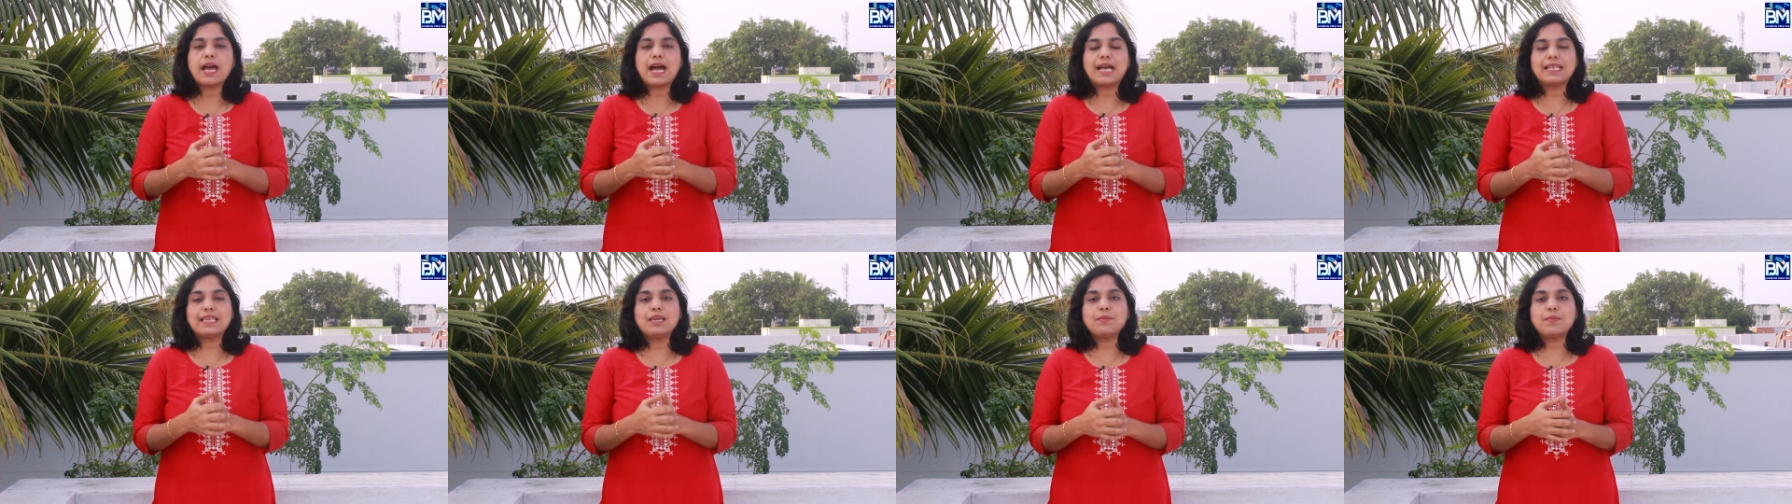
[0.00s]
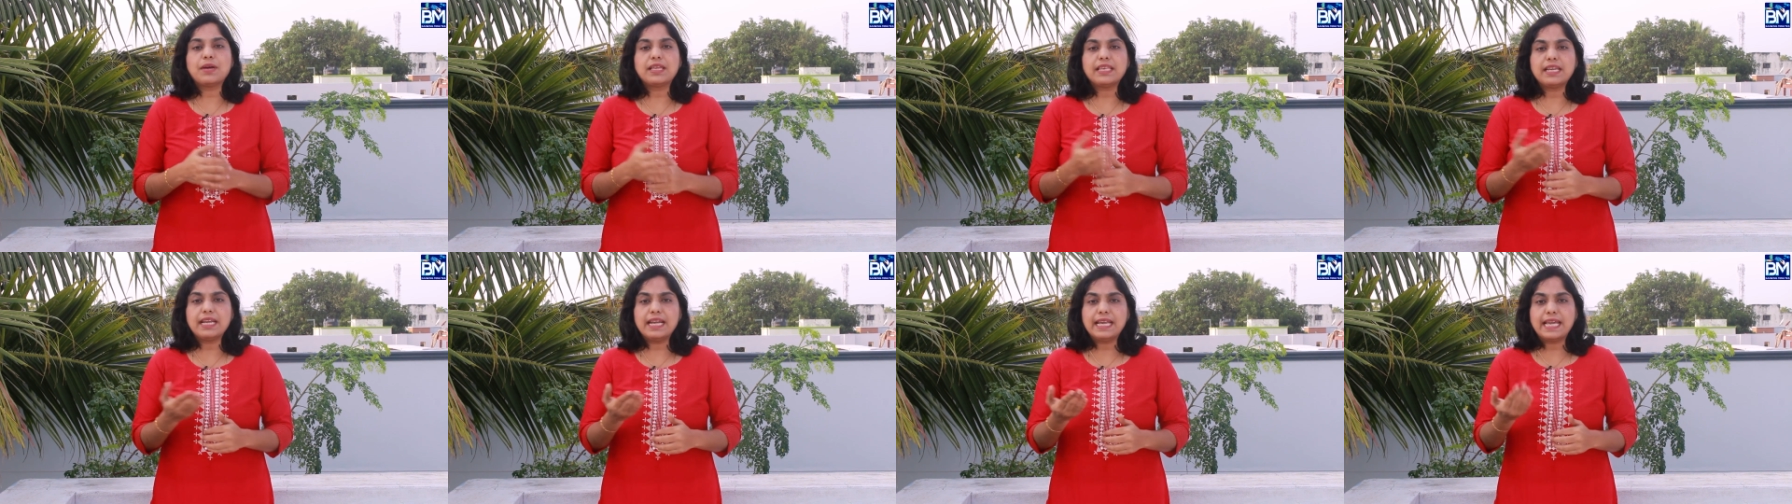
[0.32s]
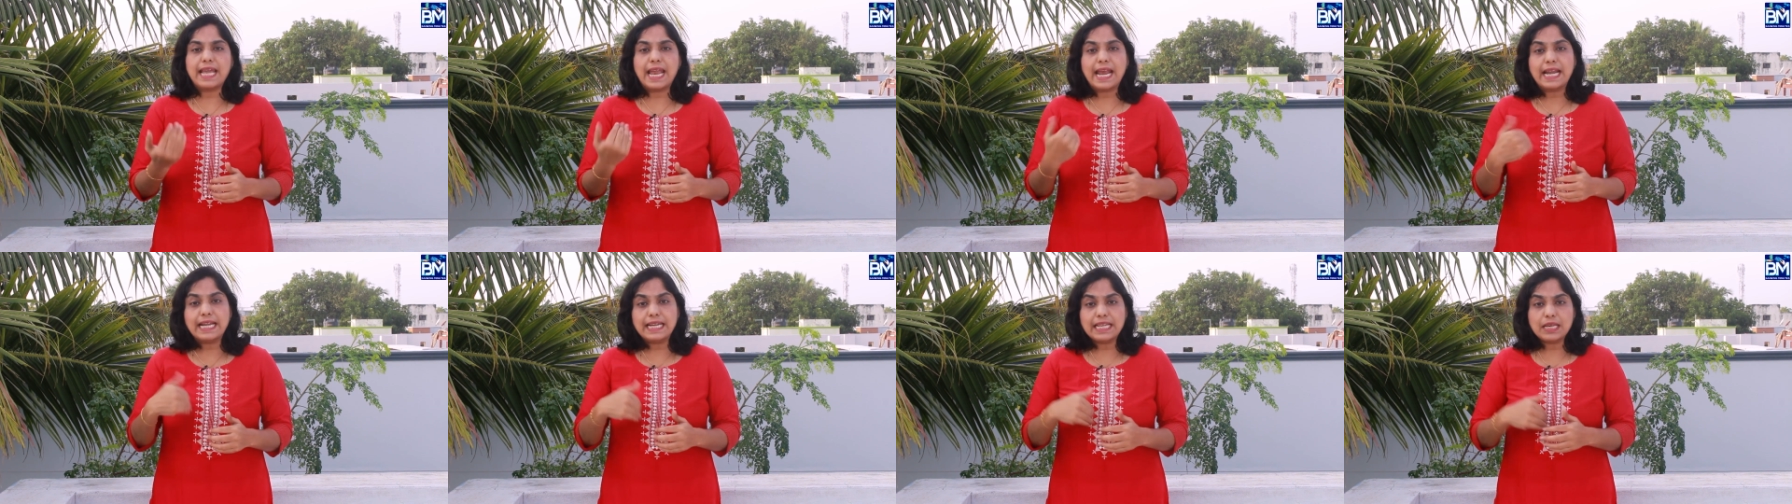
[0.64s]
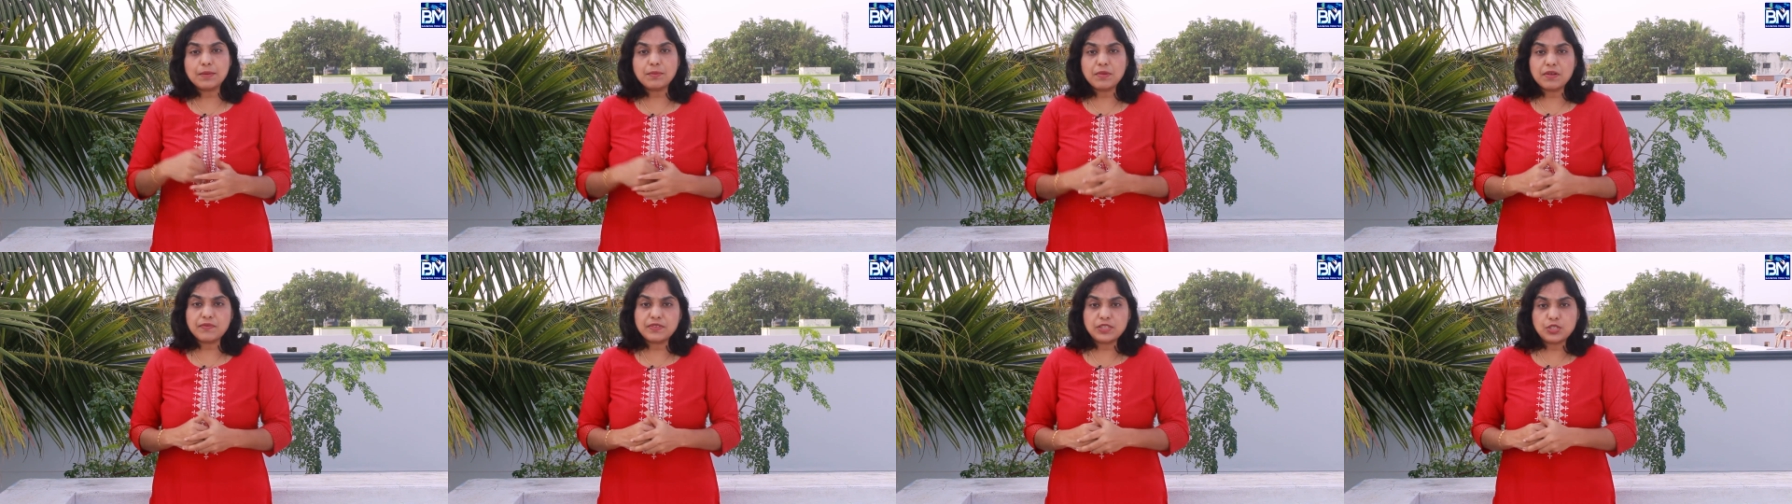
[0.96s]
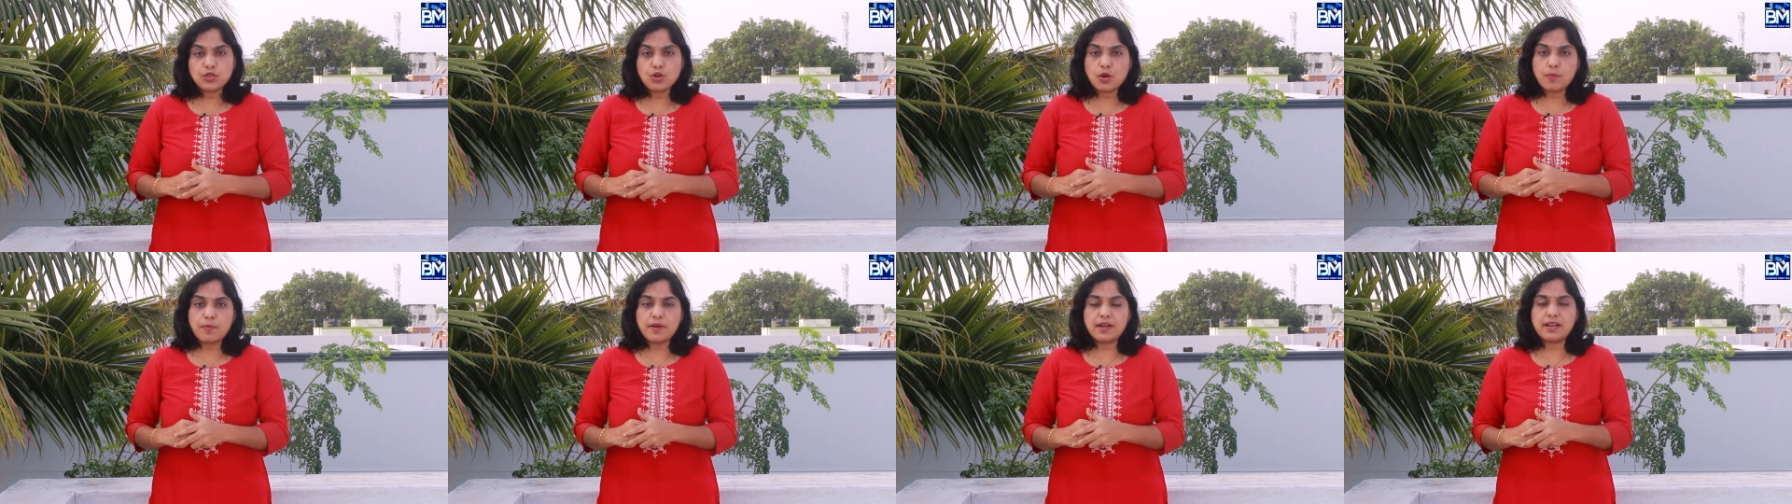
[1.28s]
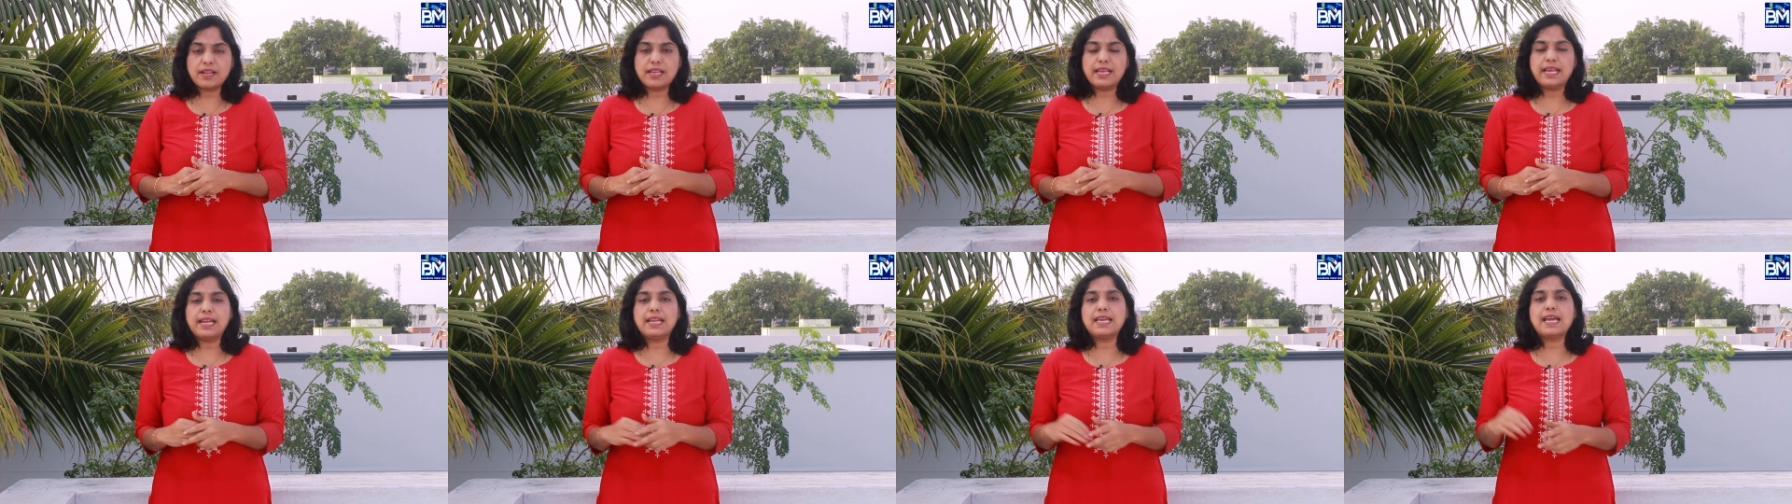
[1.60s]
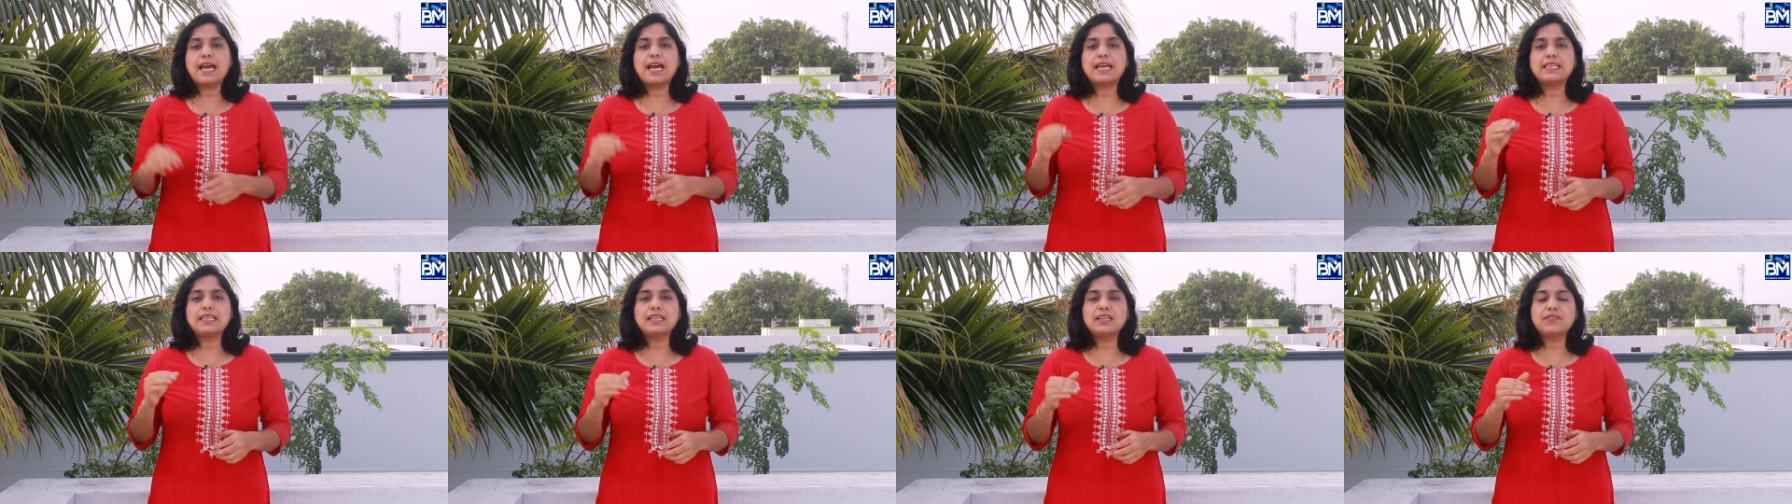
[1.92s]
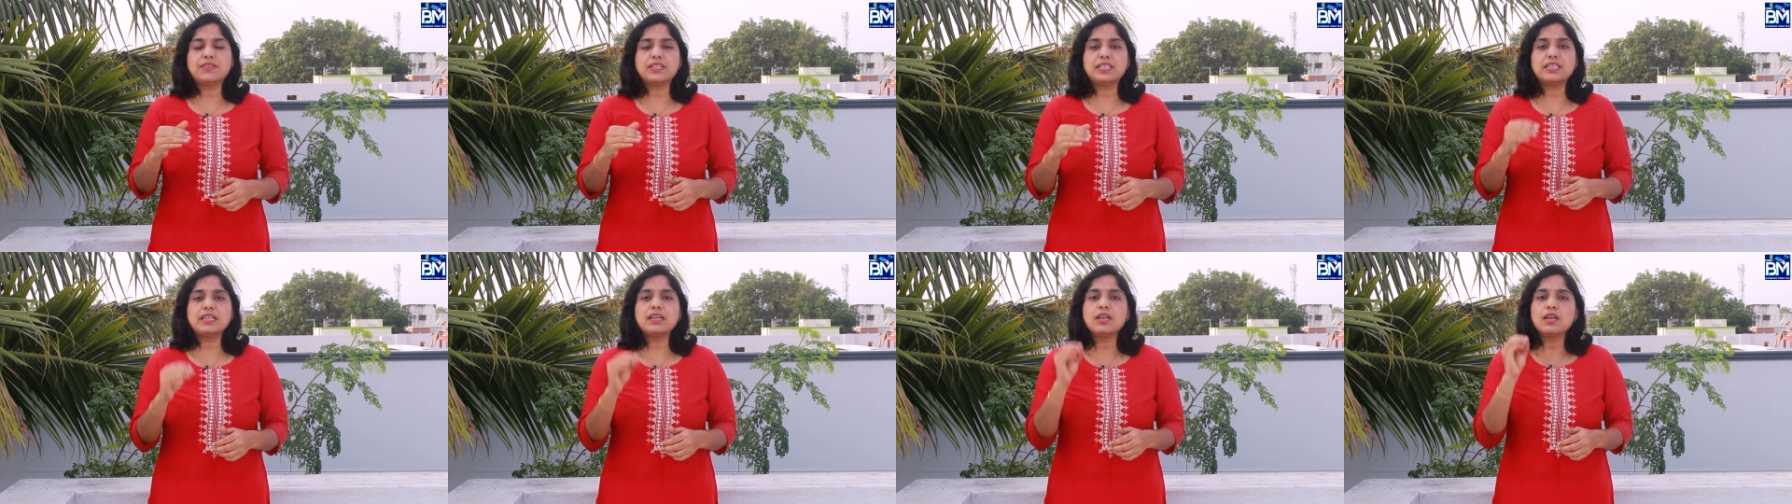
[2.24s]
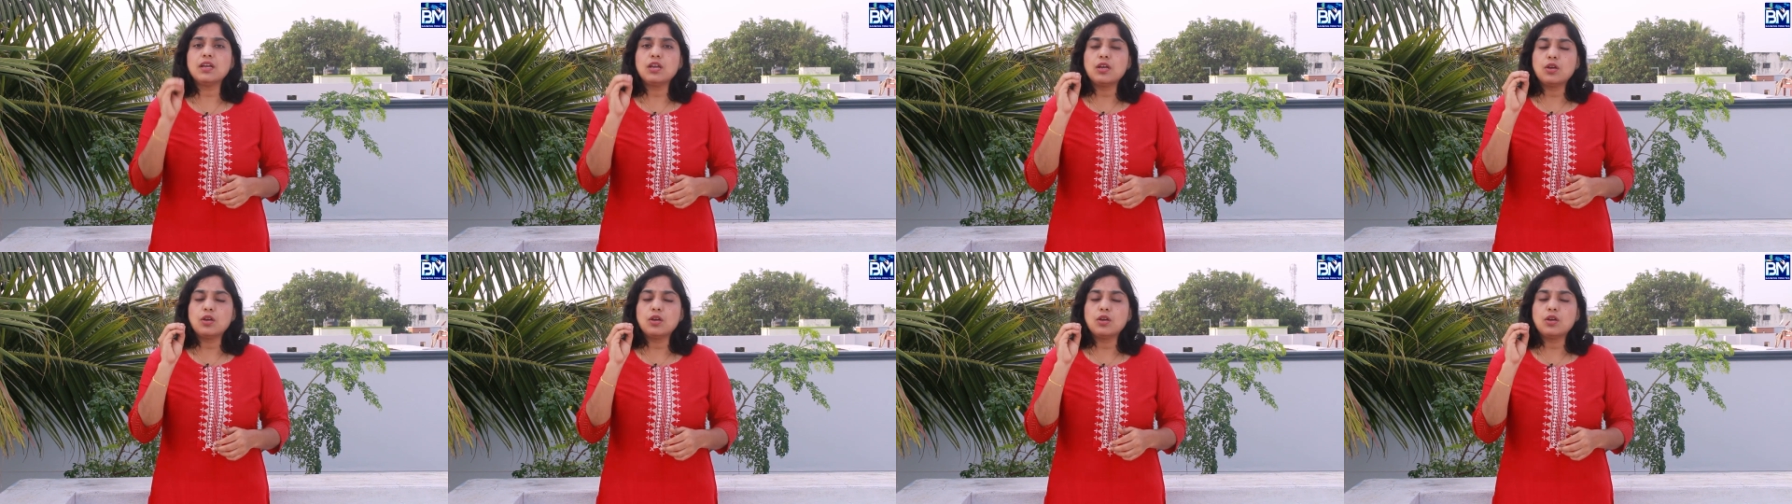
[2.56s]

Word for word: அதே மாதிரி நீங்கள் ஏடிஎம்மில் வித்ட்ரா பண்ணுறீங்க இல்லையா அதுக்கு வந்து